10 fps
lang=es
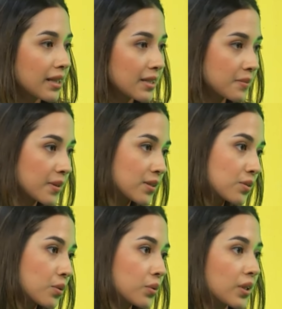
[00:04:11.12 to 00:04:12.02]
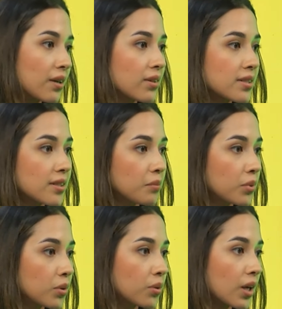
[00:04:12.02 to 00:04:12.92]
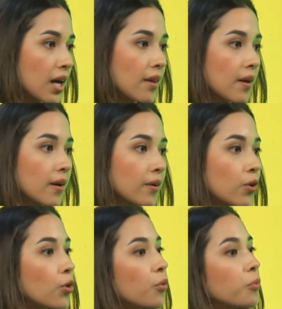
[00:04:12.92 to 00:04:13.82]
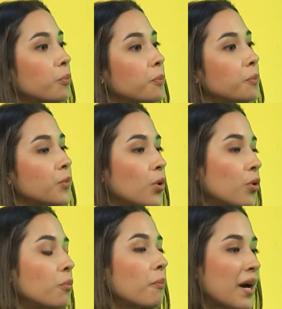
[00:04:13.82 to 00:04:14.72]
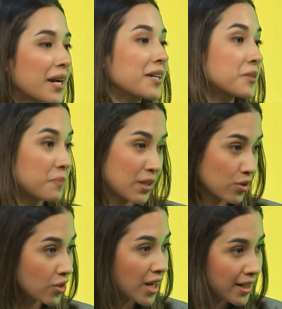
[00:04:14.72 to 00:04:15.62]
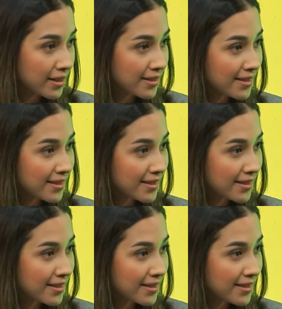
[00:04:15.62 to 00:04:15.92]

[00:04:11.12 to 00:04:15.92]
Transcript: te has visto tal vez involucrada con, con marcas personales.